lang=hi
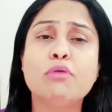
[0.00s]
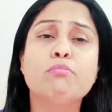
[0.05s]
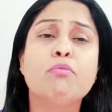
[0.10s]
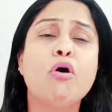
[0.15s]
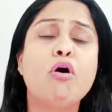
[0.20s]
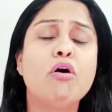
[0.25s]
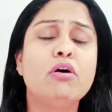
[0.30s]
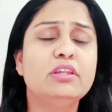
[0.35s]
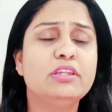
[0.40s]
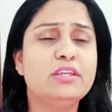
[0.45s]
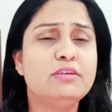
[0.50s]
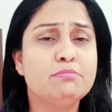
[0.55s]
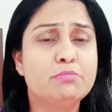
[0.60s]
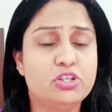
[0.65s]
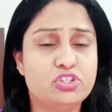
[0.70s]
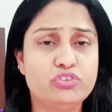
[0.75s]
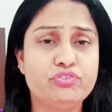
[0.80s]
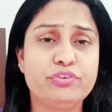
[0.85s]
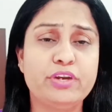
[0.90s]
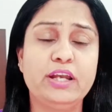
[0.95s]
बहुत ही
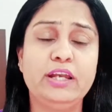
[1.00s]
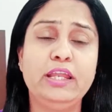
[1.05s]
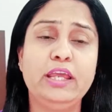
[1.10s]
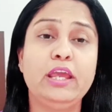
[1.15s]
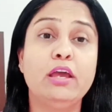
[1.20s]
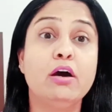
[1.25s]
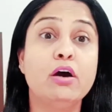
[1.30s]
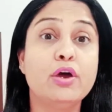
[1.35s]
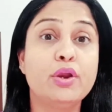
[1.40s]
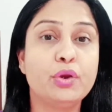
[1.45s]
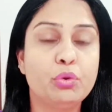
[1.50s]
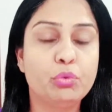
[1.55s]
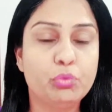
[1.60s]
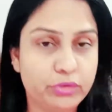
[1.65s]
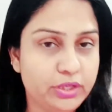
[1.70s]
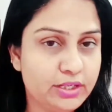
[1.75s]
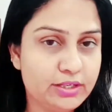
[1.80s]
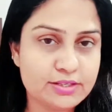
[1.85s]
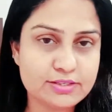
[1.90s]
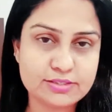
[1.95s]
बजट फ्रेंडली है हर
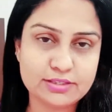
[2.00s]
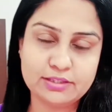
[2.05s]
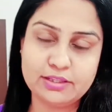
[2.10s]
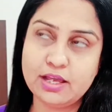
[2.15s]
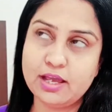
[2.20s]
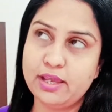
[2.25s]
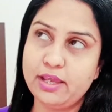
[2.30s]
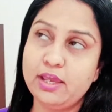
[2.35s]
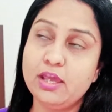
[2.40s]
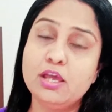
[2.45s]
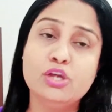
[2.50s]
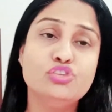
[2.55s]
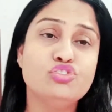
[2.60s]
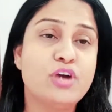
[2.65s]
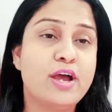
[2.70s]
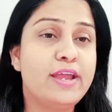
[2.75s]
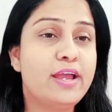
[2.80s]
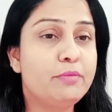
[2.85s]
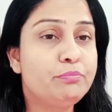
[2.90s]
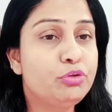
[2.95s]
कोई कर सकता है
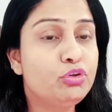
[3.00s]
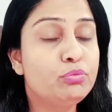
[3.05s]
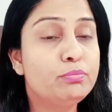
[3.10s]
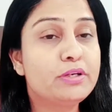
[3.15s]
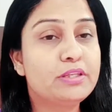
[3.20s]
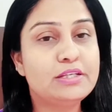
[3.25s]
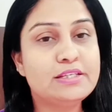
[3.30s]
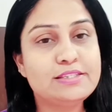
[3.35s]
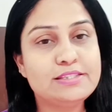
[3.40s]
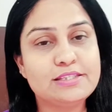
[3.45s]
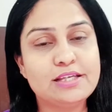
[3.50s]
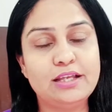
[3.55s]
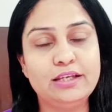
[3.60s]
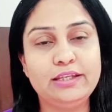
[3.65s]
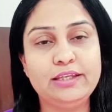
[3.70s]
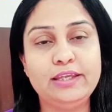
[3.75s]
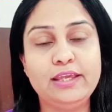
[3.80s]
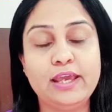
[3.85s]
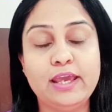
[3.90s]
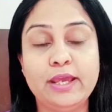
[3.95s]
चाहे आपकी उम्र दस साल
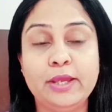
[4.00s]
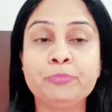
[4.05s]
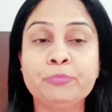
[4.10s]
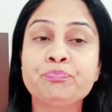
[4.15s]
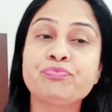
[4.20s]
की है